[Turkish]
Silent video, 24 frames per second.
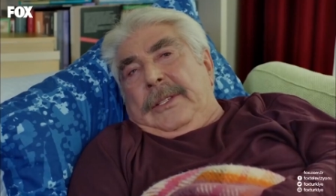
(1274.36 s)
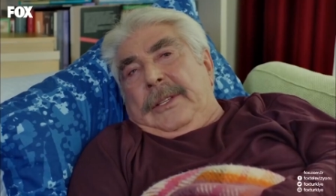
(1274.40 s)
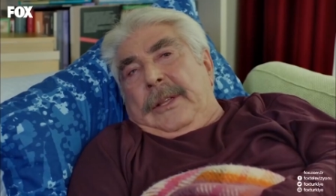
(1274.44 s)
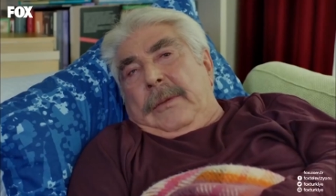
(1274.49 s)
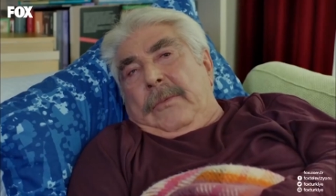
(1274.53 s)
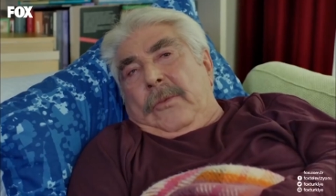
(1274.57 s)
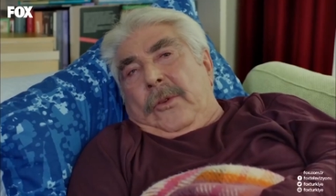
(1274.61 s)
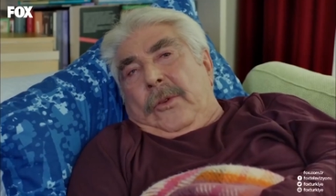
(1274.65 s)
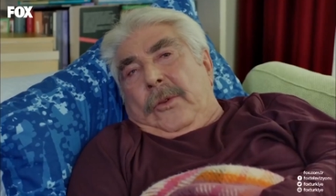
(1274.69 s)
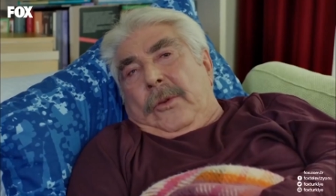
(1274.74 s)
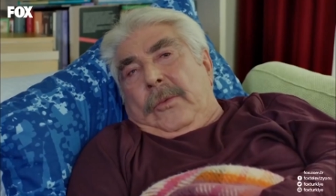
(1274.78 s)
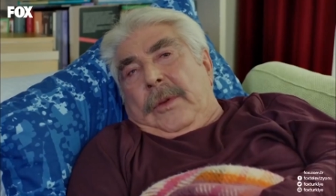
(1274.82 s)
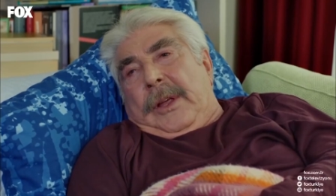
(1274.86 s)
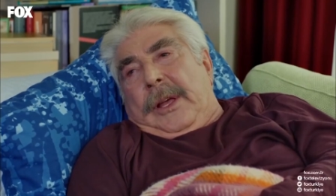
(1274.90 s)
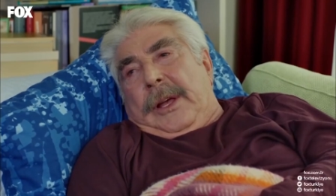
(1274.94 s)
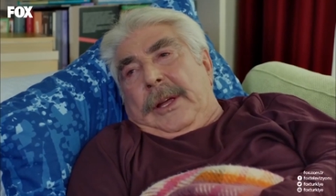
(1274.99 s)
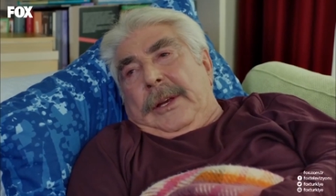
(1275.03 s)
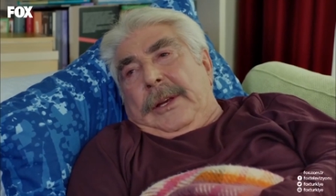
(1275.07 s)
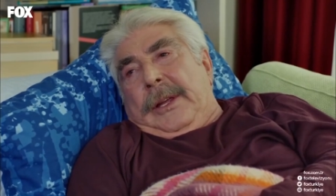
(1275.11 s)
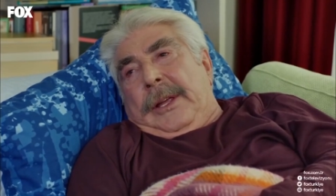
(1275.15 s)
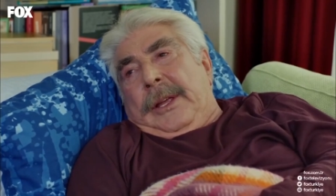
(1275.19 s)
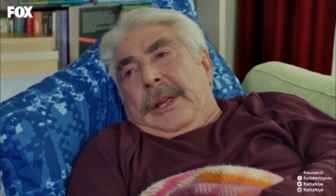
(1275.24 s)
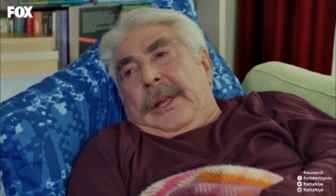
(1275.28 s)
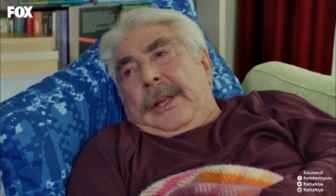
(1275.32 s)
istemiyorum
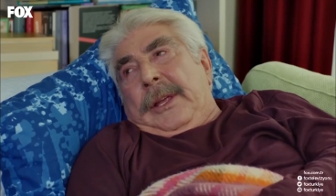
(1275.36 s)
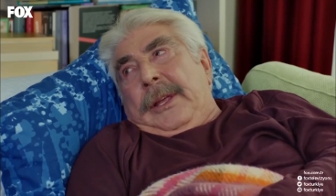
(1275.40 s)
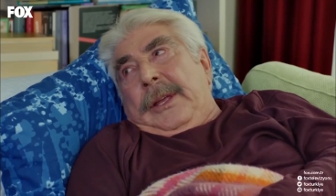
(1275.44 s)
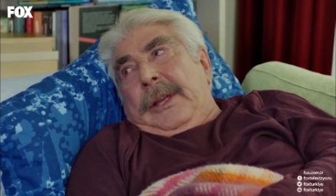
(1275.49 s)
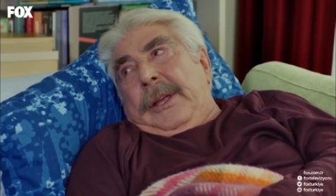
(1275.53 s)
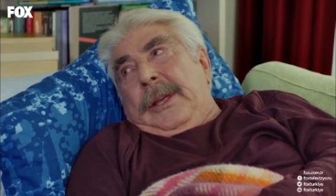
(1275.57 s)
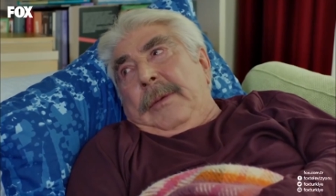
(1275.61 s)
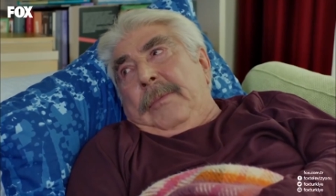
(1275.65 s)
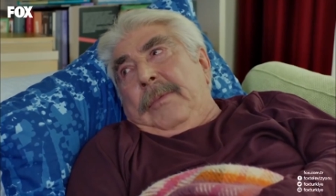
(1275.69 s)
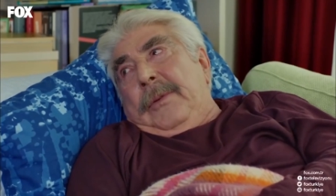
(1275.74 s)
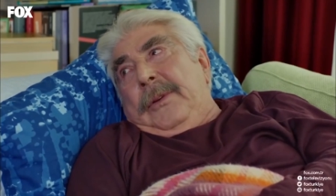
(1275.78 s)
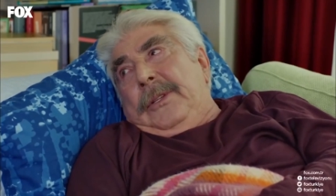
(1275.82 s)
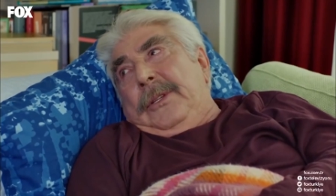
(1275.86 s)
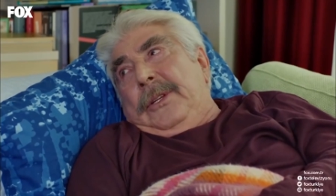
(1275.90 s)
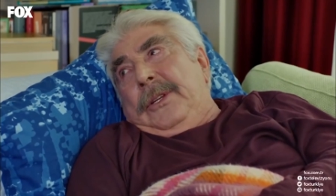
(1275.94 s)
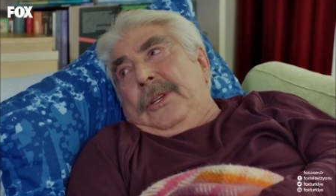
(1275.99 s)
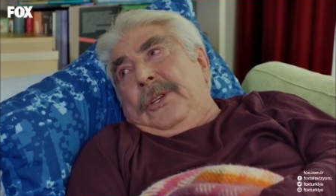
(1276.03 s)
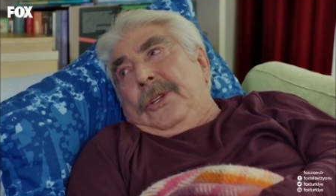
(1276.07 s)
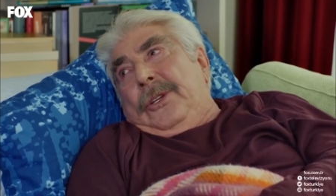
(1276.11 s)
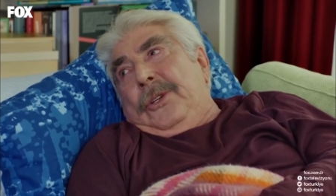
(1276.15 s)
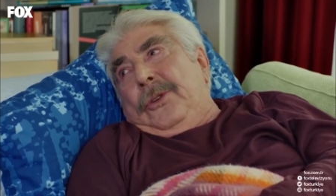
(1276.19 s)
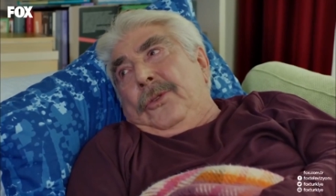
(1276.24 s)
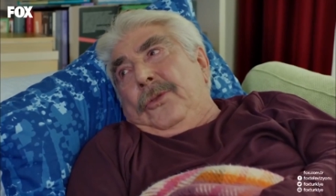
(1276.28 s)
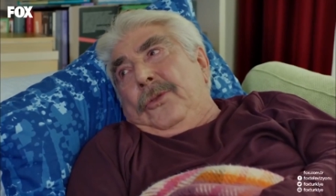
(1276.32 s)
yani.
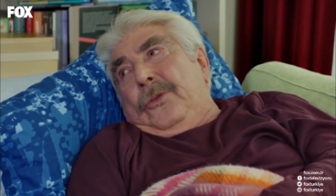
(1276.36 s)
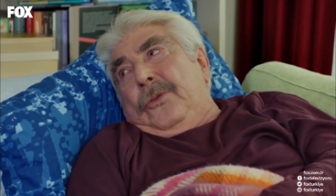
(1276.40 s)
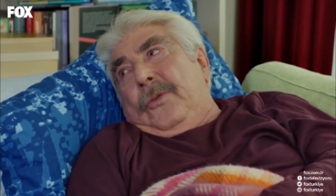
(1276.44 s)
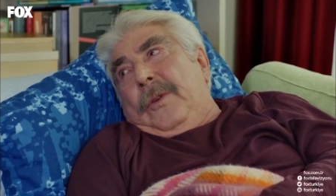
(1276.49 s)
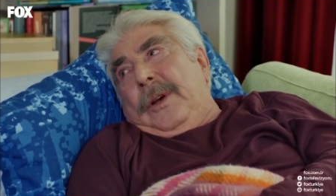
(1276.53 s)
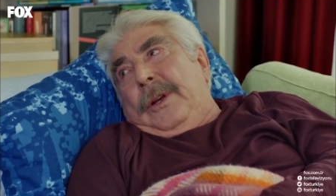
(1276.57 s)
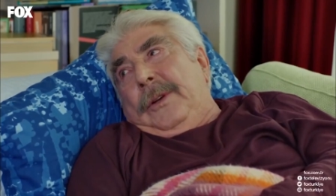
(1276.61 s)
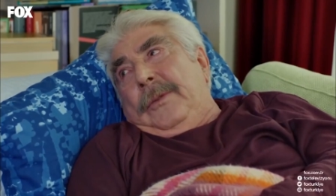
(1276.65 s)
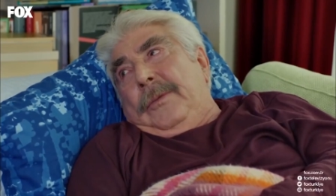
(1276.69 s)
Hepinizin işi gücü